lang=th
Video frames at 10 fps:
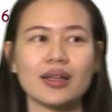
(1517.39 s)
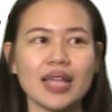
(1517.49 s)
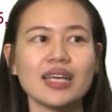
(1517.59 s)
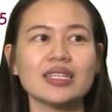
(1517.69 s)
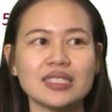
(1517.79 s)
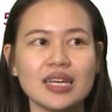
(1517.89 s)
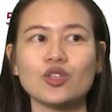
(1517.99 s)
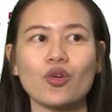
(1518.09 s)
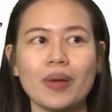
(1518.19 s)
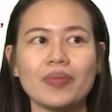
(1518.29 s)
ถ้าเกิดเจอ
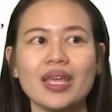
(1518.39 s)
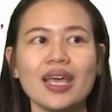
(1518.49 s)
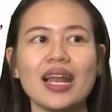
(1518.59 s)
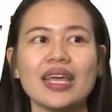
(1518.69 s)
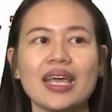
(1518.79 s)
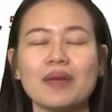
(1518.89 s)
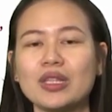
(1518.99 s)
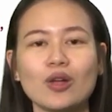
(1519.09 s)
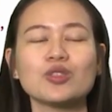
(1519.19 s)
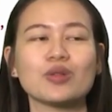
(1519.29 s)
โจทย์แบบนี้อะไรอย่างเงี้ย
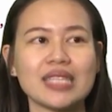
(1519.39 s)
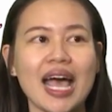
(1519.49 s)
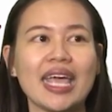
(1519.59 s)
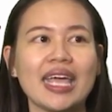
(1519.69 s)
ไม่ต้องตกใจ